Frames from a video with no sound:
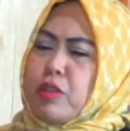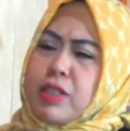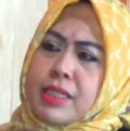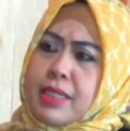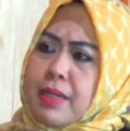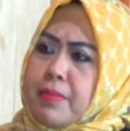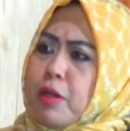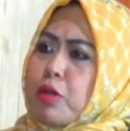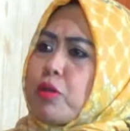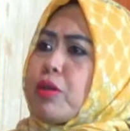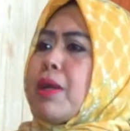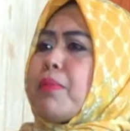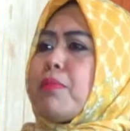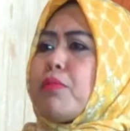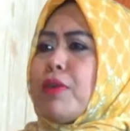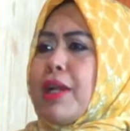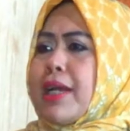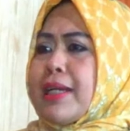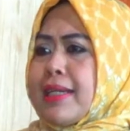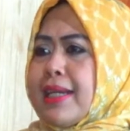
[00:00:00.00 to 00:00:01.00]
mungkin saya baru enam
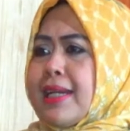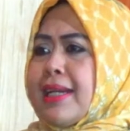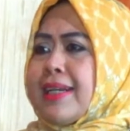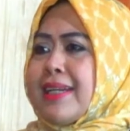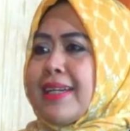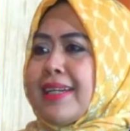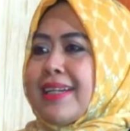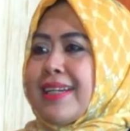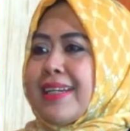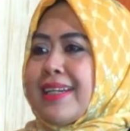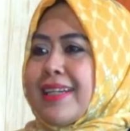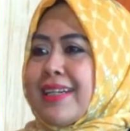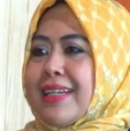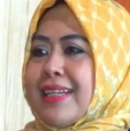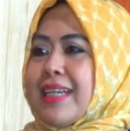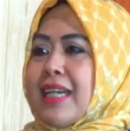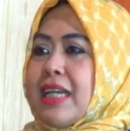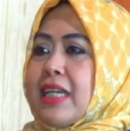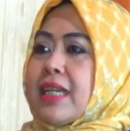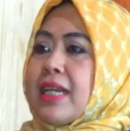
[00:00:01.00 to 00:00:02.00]
bulan ya
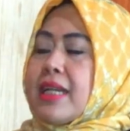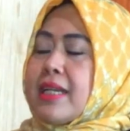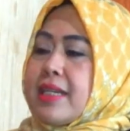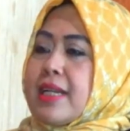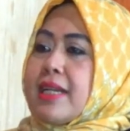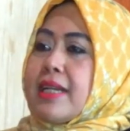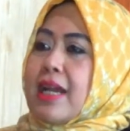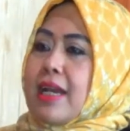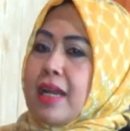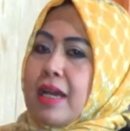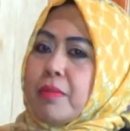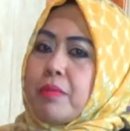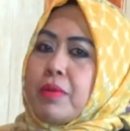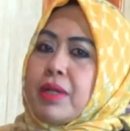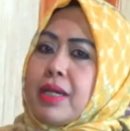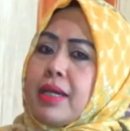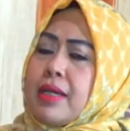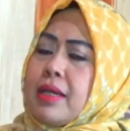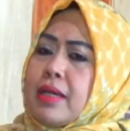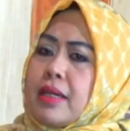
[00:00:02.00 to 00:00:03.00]
iya ya, dan
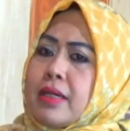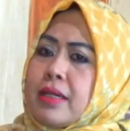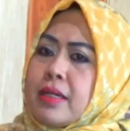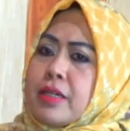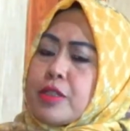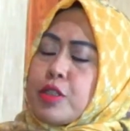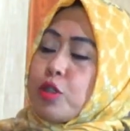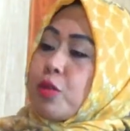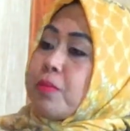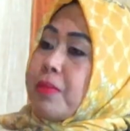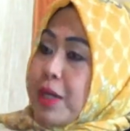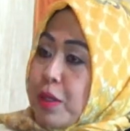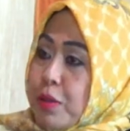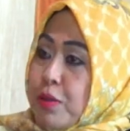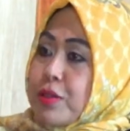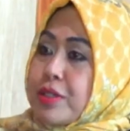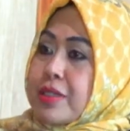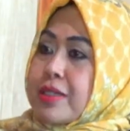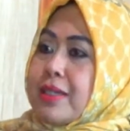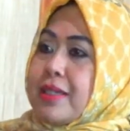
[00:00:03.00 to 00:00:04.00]
alhamdulillah uh, cukup
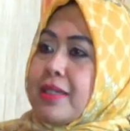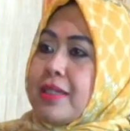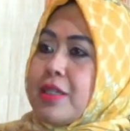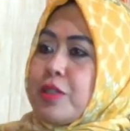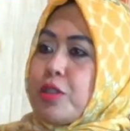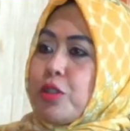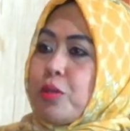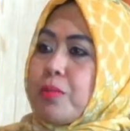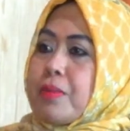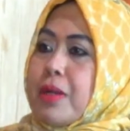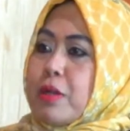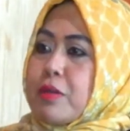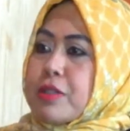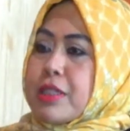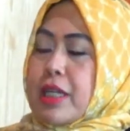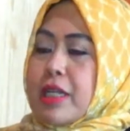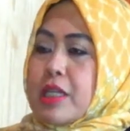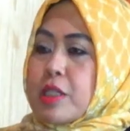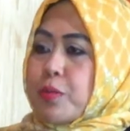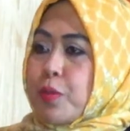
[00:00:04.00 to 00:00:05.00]
bagus ya cukup
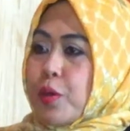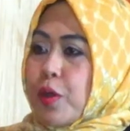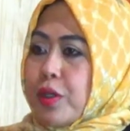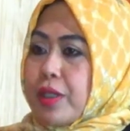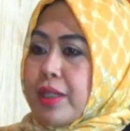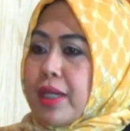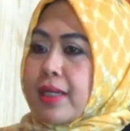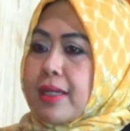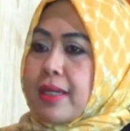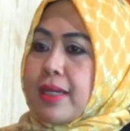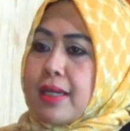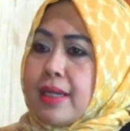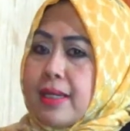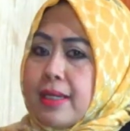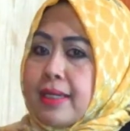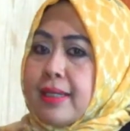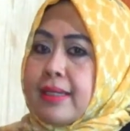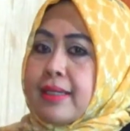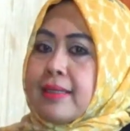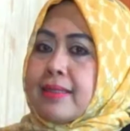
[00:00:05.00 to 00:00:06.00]
bagus respon
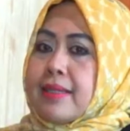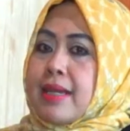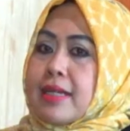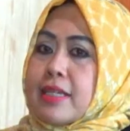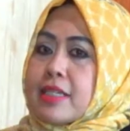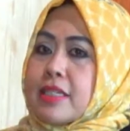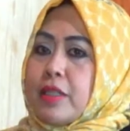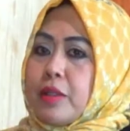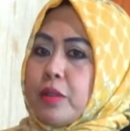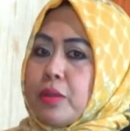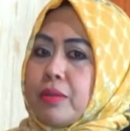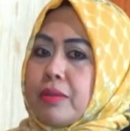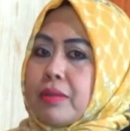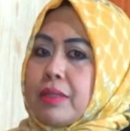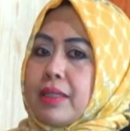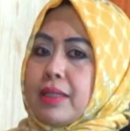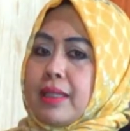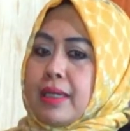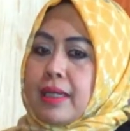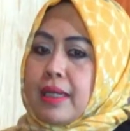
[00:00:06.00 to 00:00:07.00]
karena dari situ
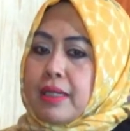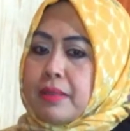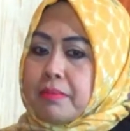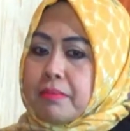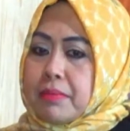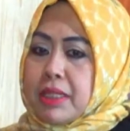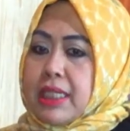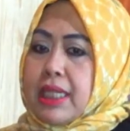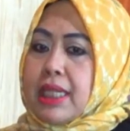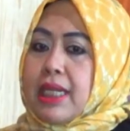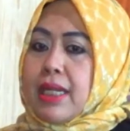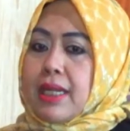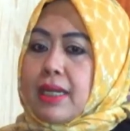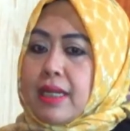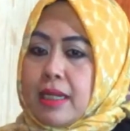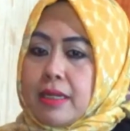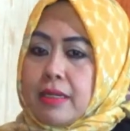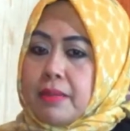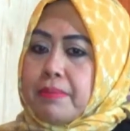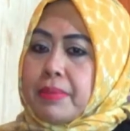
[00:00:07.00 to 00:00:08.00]
kita kan
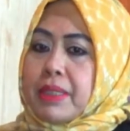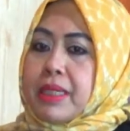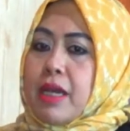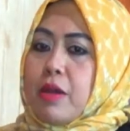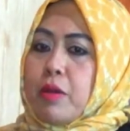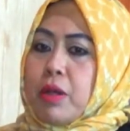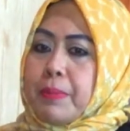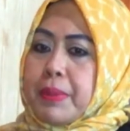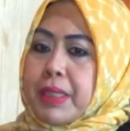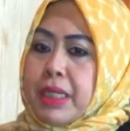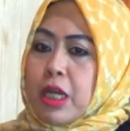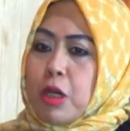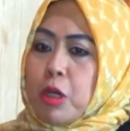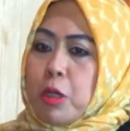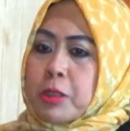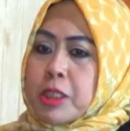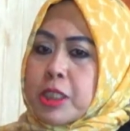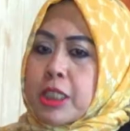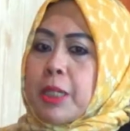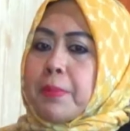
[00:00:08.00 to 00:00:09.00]
menggilirkan
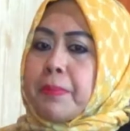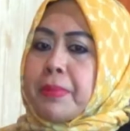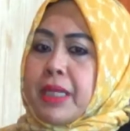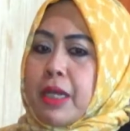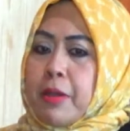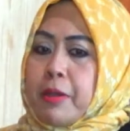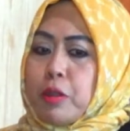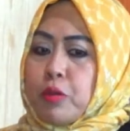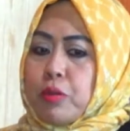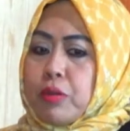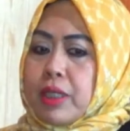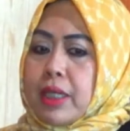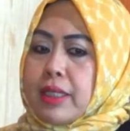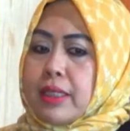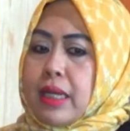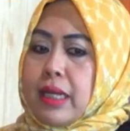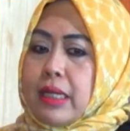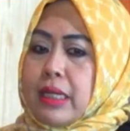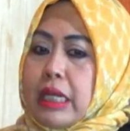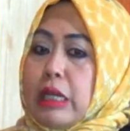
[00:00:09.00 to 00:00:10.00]
pendakwa-pendakwa setiap pendakwa itu
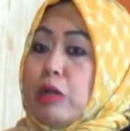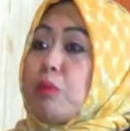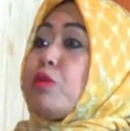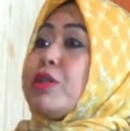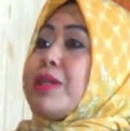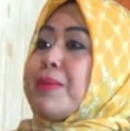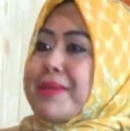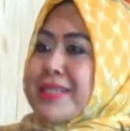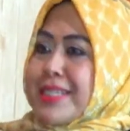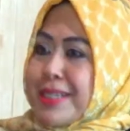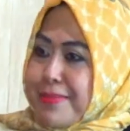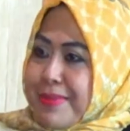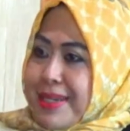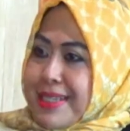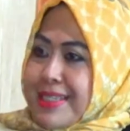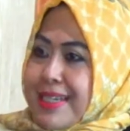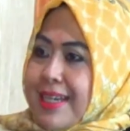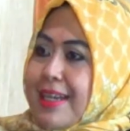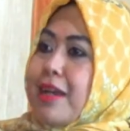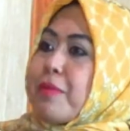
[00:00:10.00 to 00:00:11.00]
kan ada ilmunya
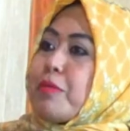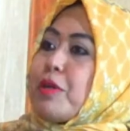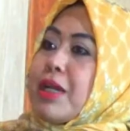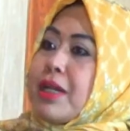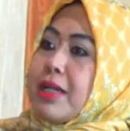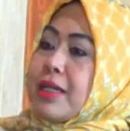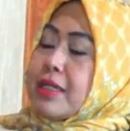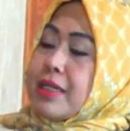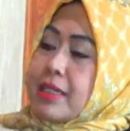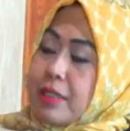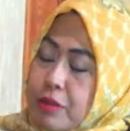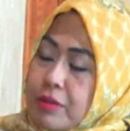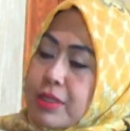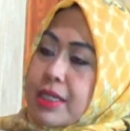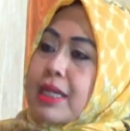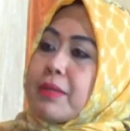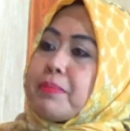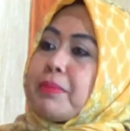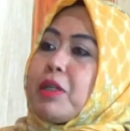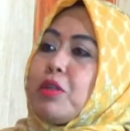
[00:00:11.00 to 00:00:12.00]
masing-masing alhamdulillah betul, itu betul.
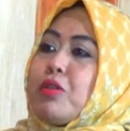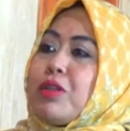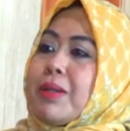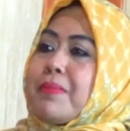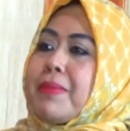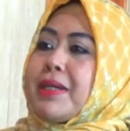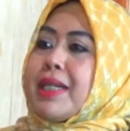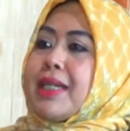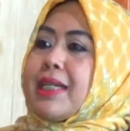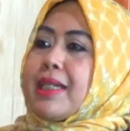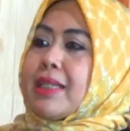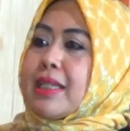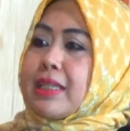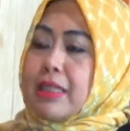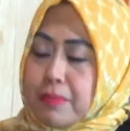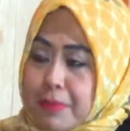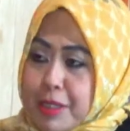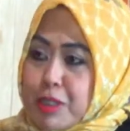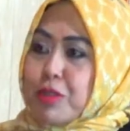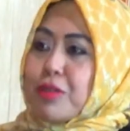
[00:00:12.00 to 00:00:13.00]
sangat berguna bagi kita
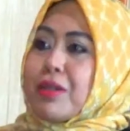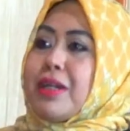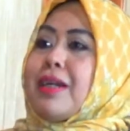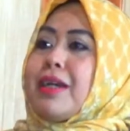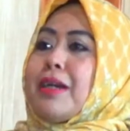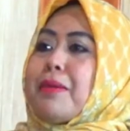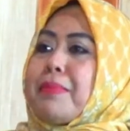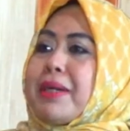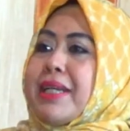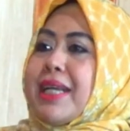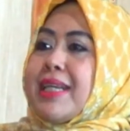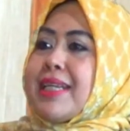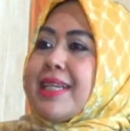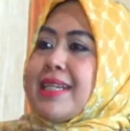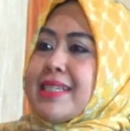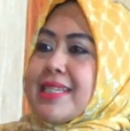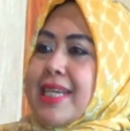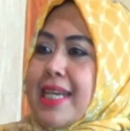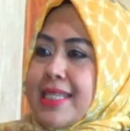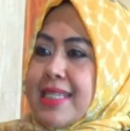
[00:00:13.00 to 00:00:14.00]
termasuk pada
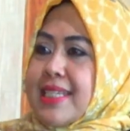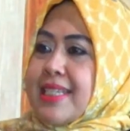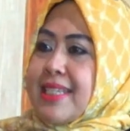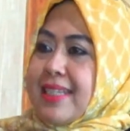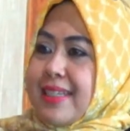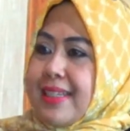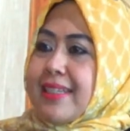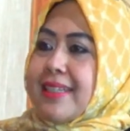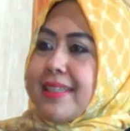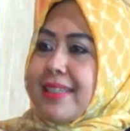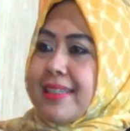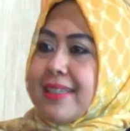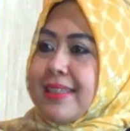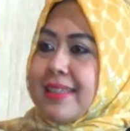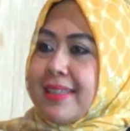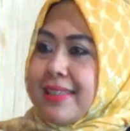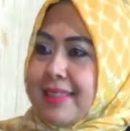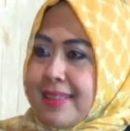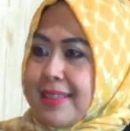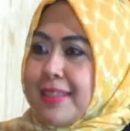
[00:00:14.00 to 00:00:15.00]
diri saya sendiri
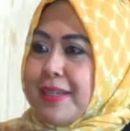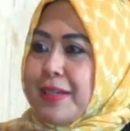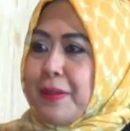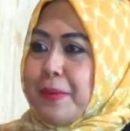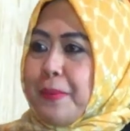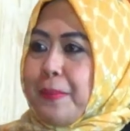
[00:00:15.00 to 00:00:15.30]
hmm, nanti ya.